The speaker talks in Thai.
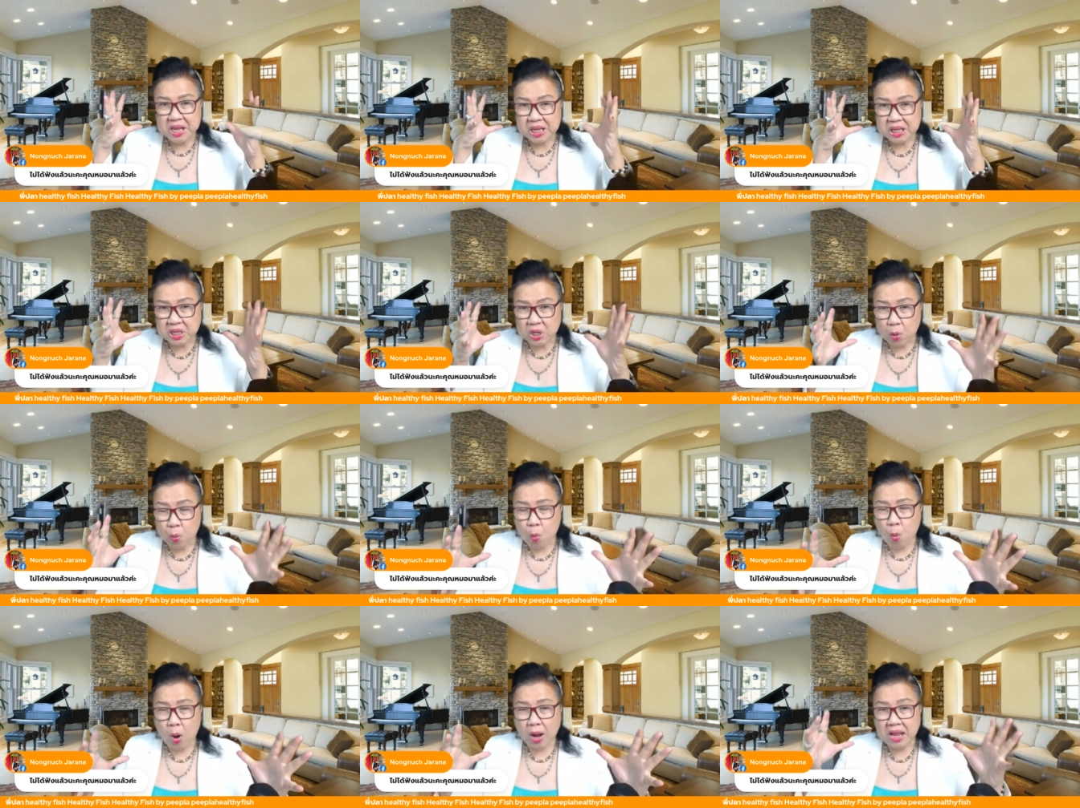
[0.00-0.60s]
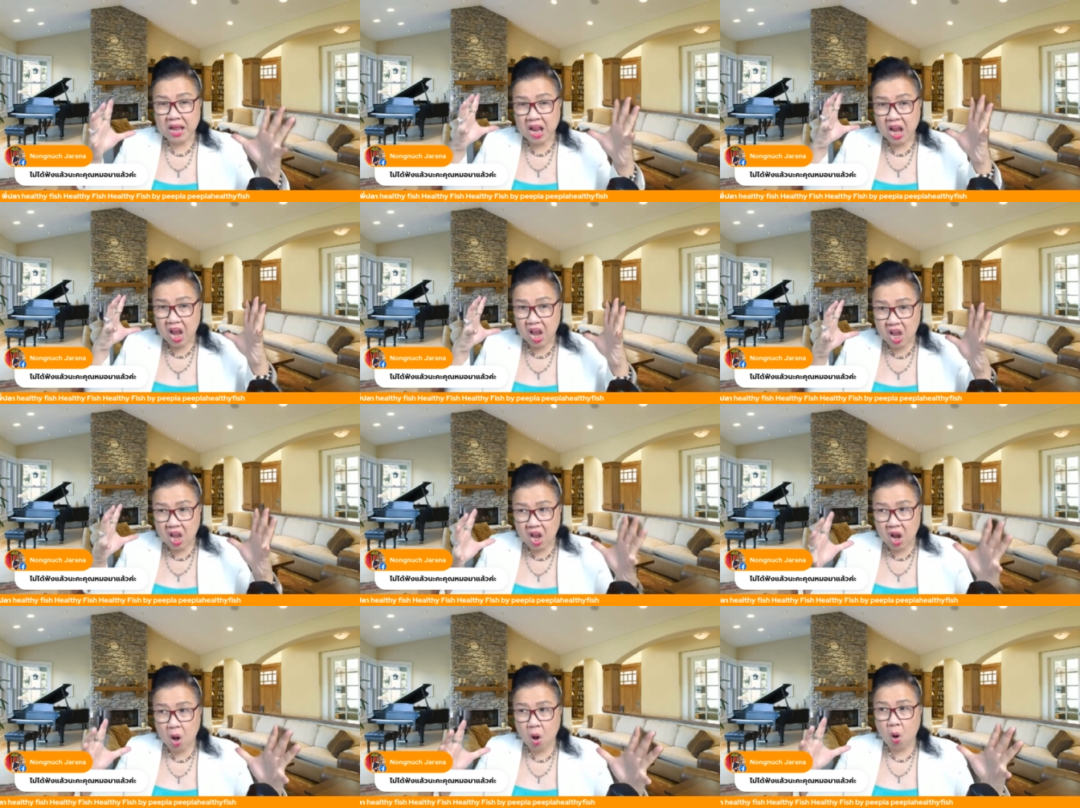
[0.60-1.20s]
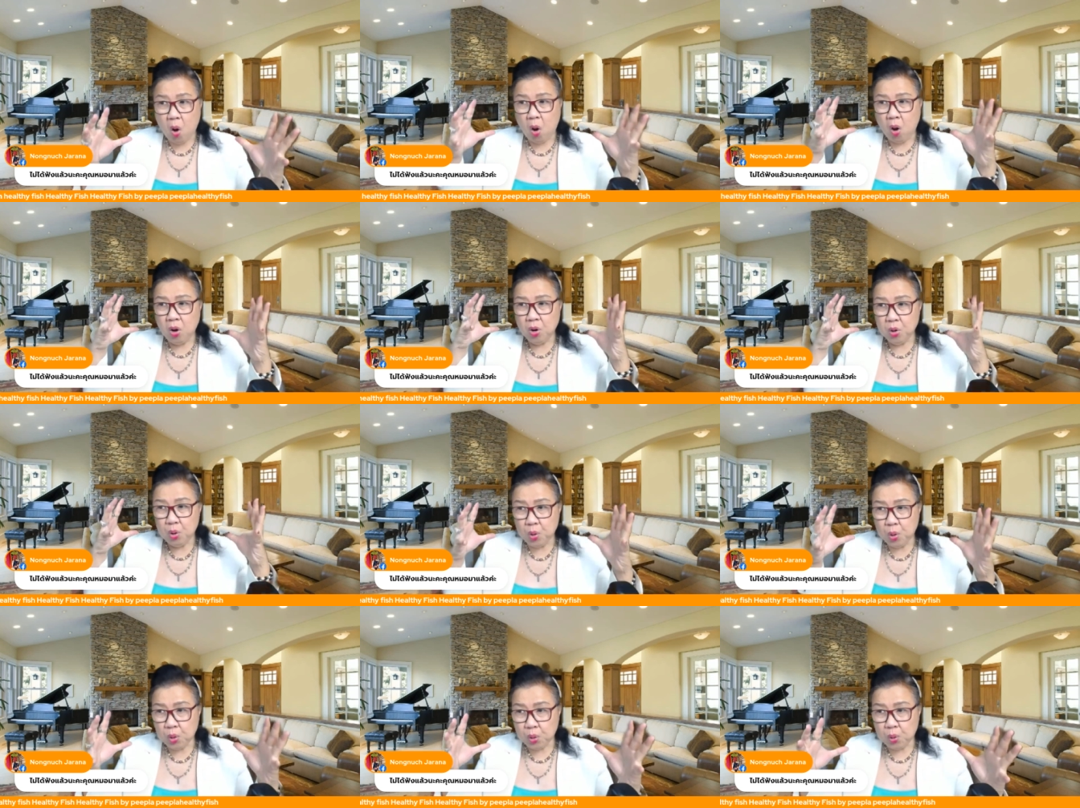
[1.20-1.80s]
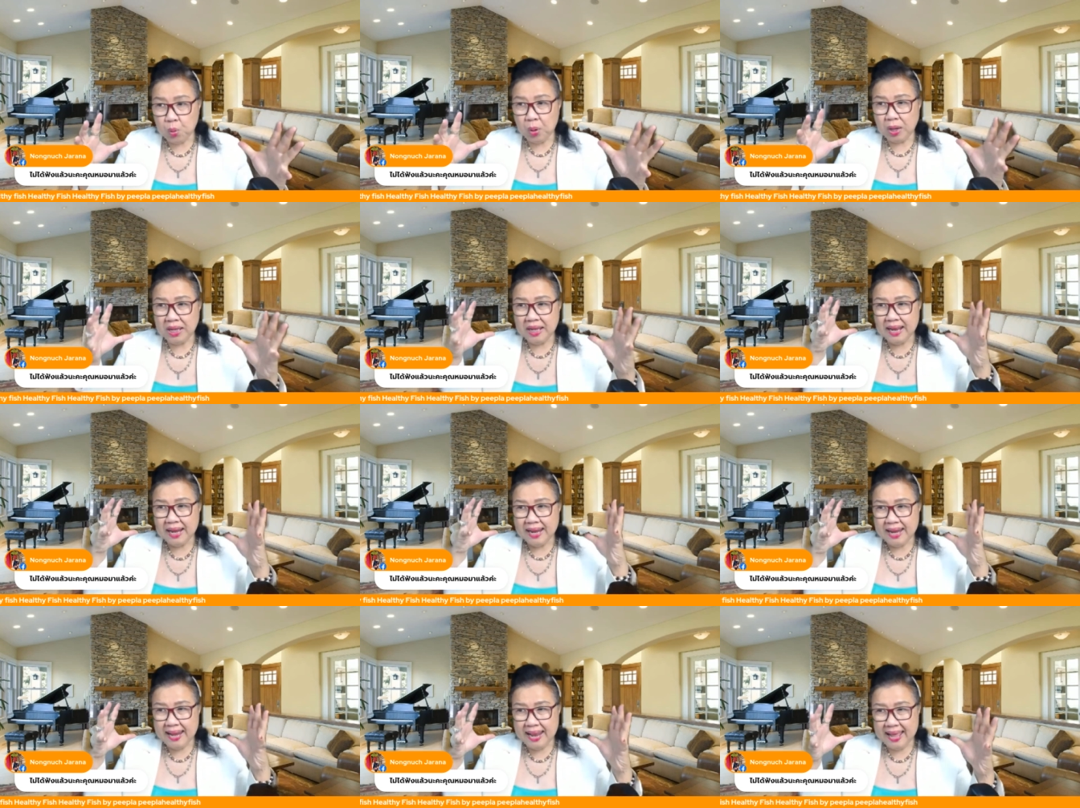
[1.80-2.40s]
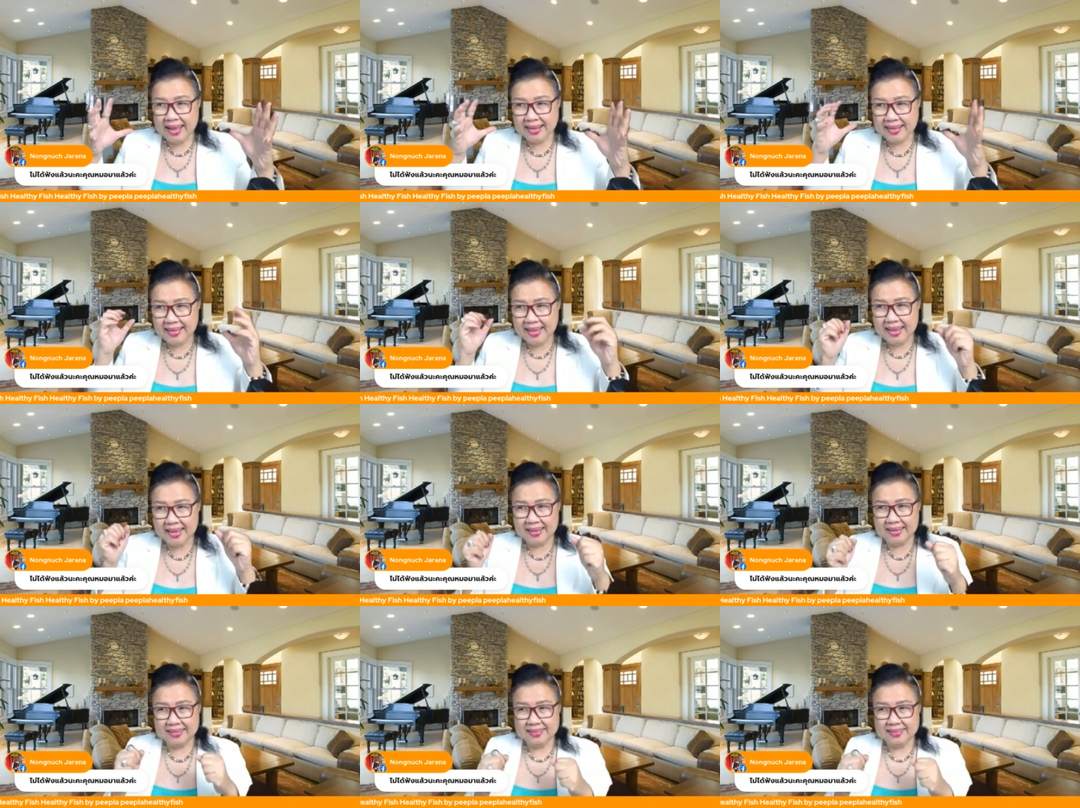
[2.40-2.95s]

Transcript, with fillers: สวยหล่อรวยและเก่ง